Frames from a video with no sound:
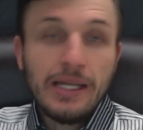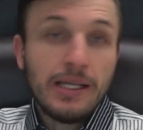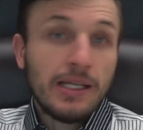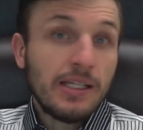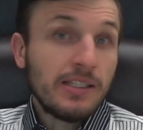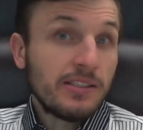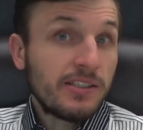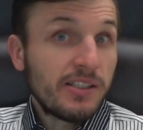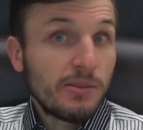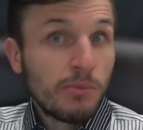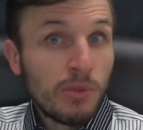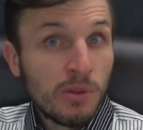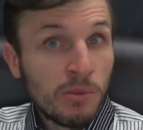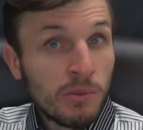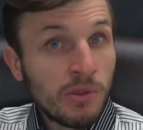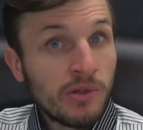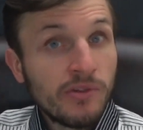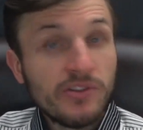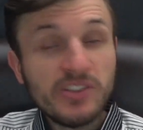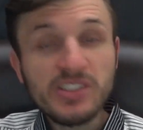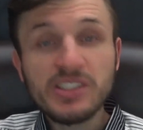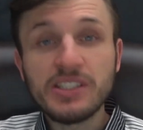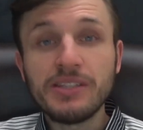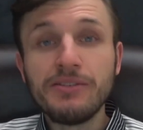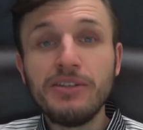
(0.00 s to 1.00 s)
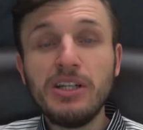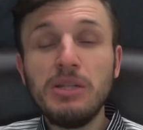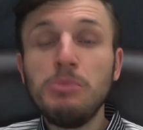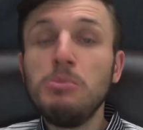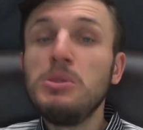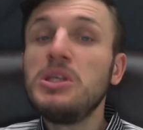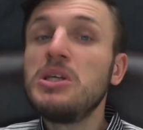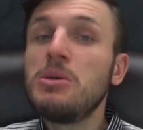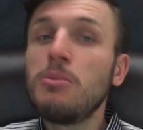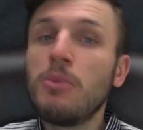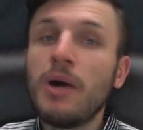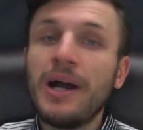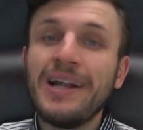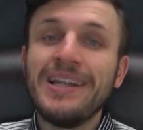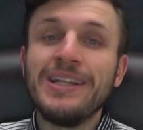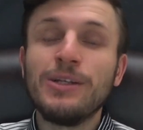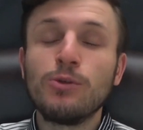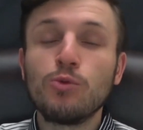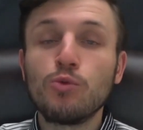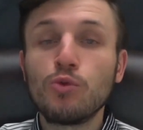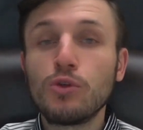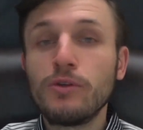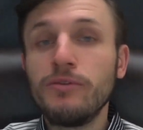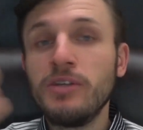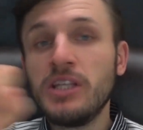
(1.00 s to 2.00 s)
Если бы мы выставили минимальный
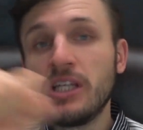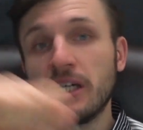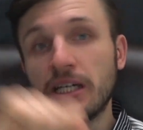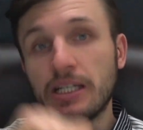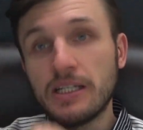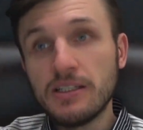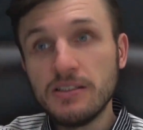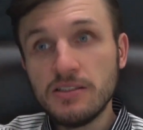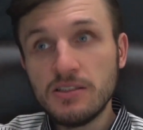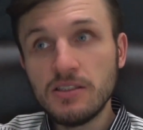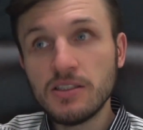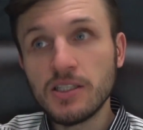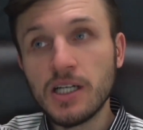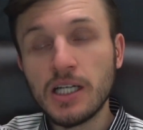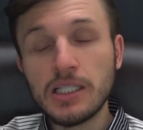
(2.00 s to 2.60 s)
уровень агрессии,